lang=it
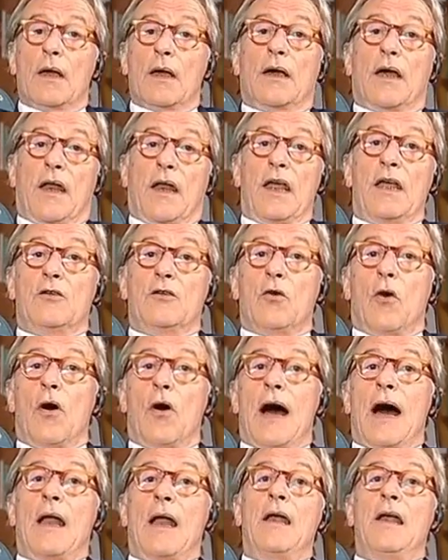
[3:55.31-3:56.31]

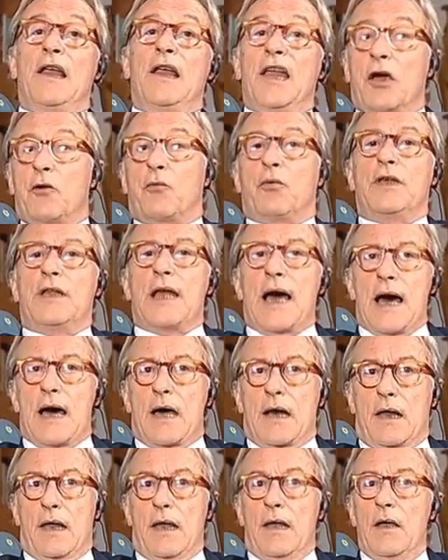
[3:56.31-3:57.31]
credo, a
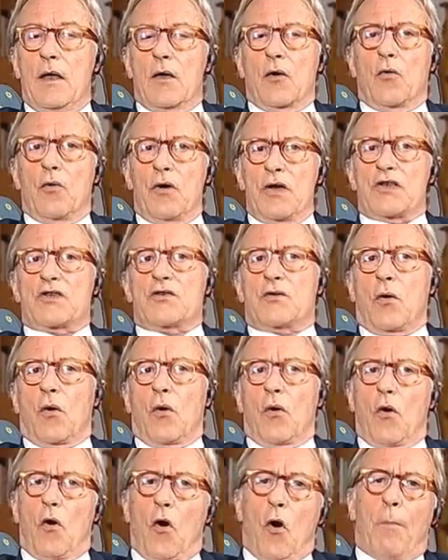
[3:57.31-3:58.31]
liquidare
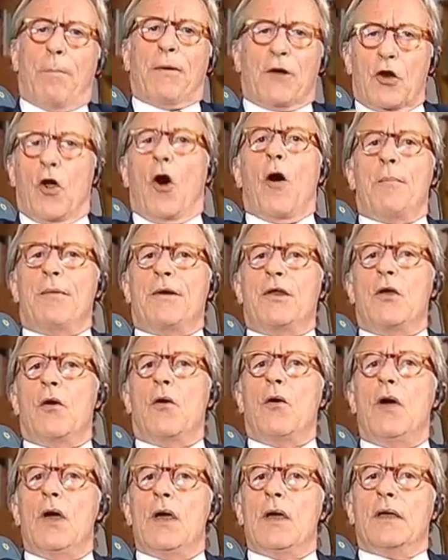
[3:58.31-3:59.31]
questo
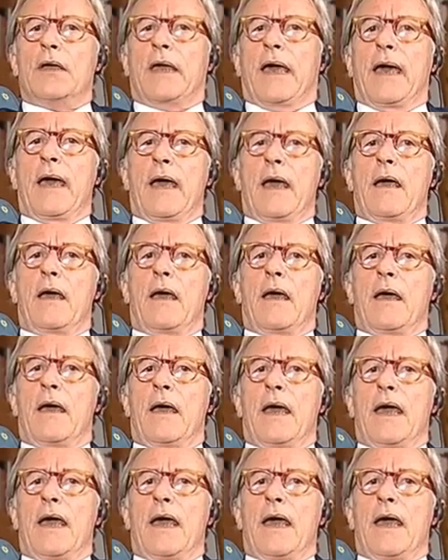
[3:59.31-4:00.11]
obbrobrio che eh,